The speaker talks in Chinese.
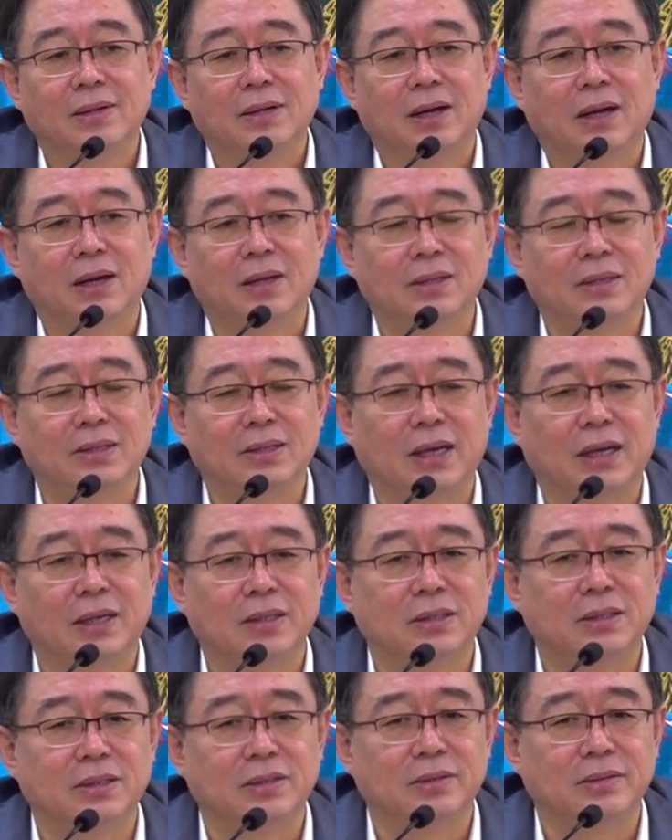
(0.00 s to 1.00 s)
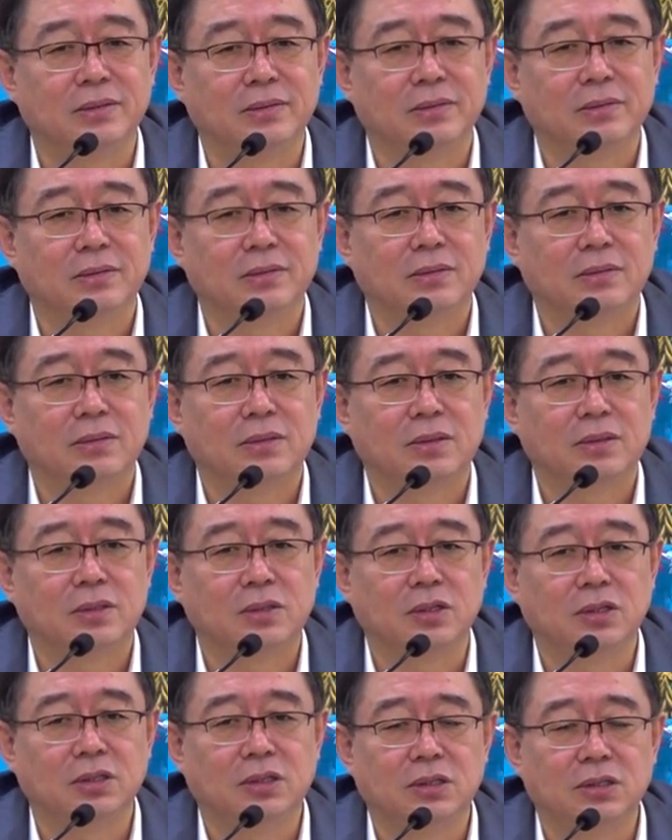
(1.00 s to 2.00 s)
啊，因他起用。”
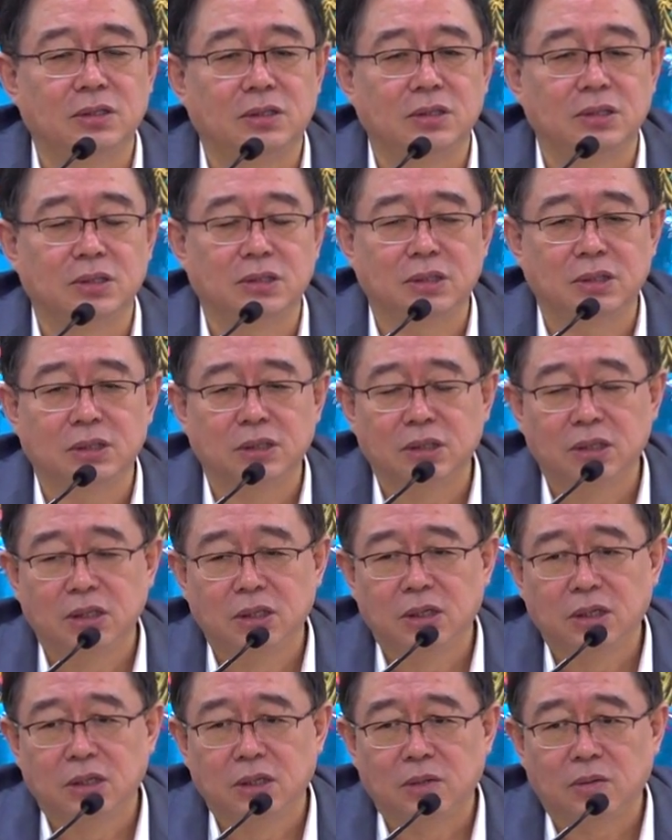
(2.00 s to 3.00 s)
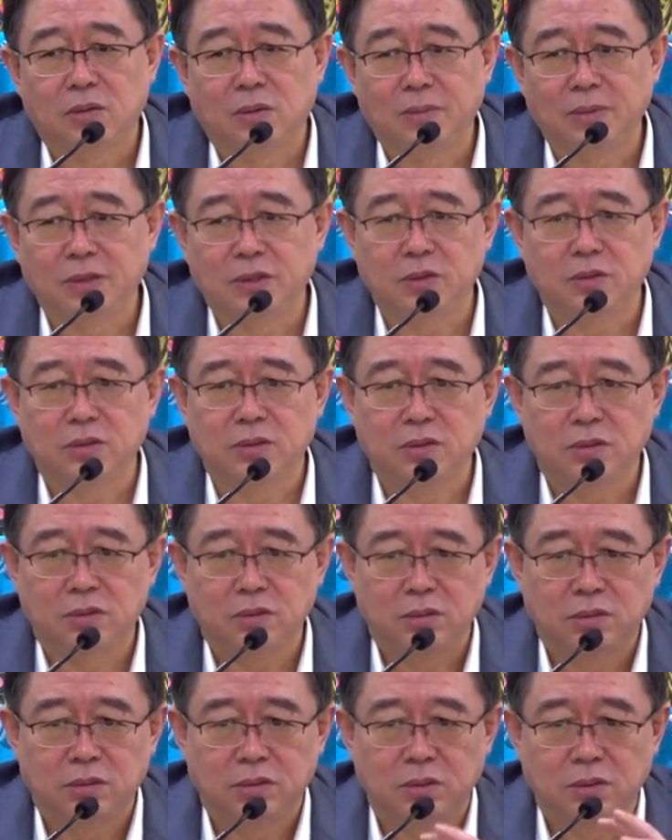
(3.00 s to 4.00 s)
所以说这个，我们就，
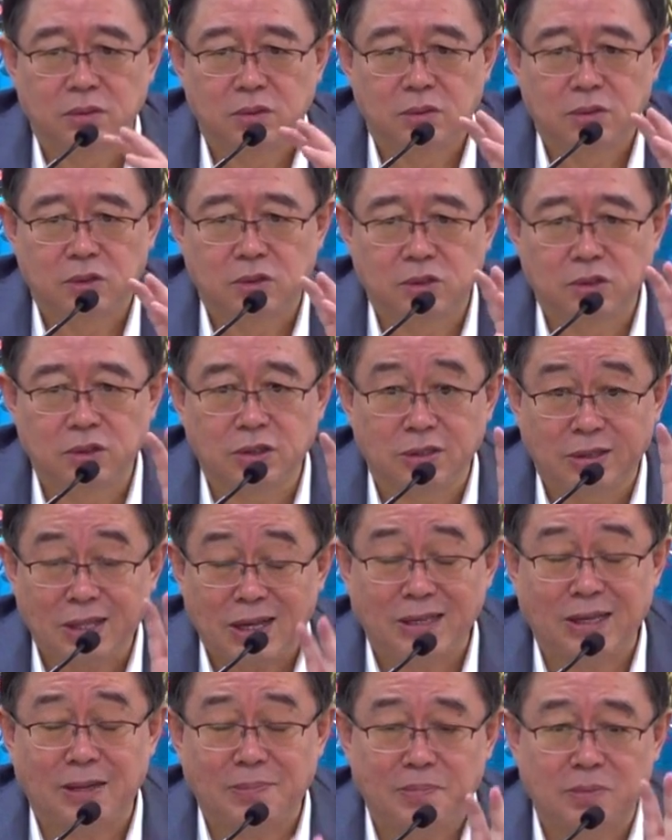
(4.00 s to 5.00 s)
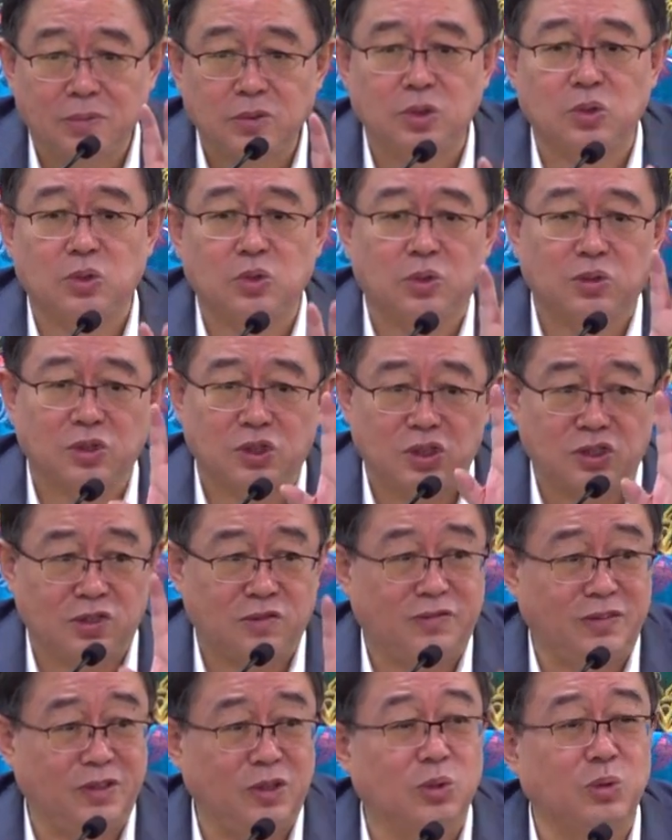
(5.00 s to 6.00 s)
所以说大家不是说师
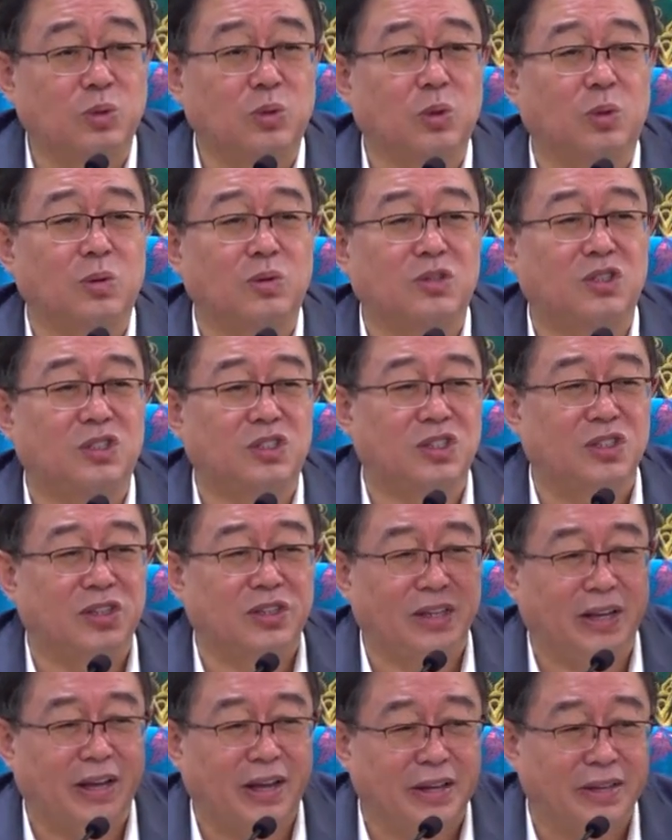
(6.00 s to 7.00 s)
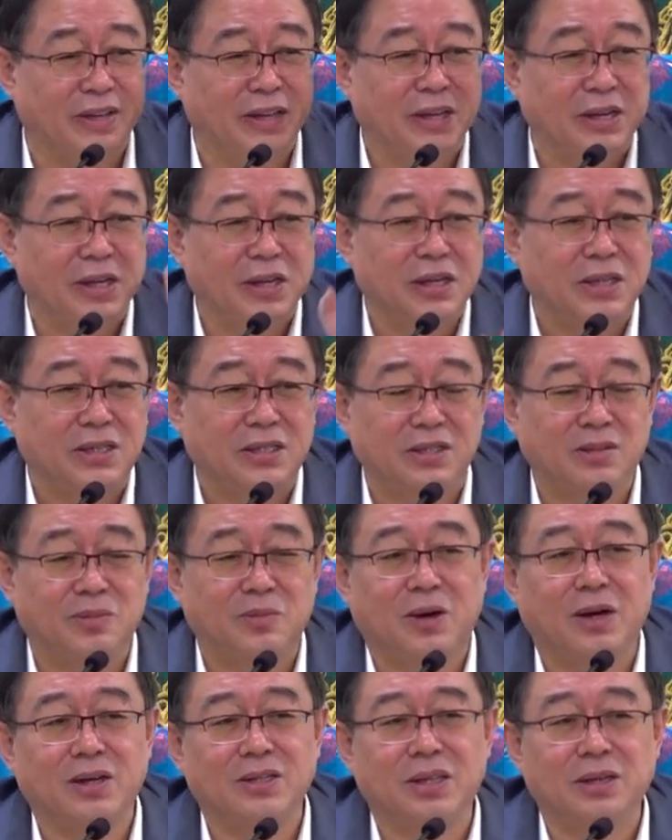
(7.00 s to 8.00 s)
傅又多事，你看这个
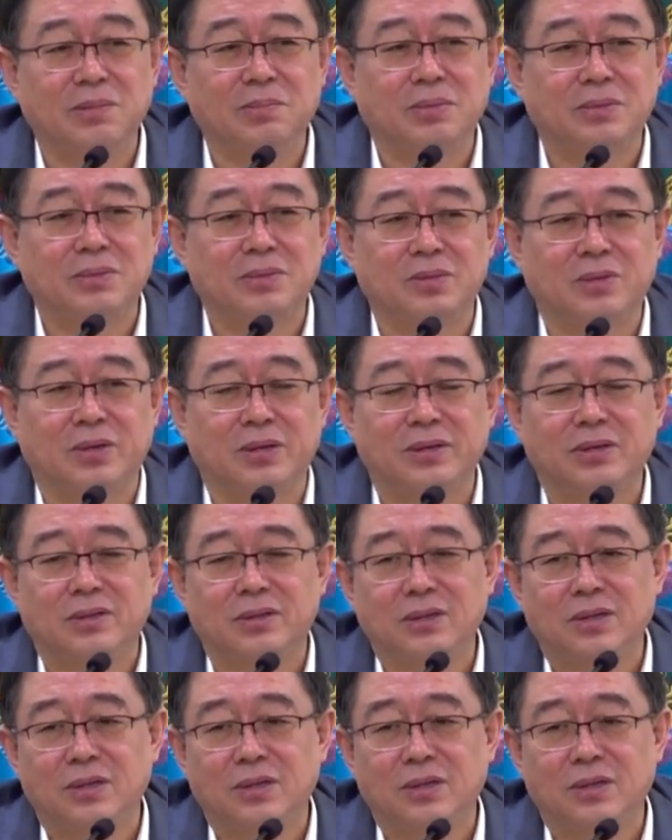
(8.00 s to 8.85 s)
往年不做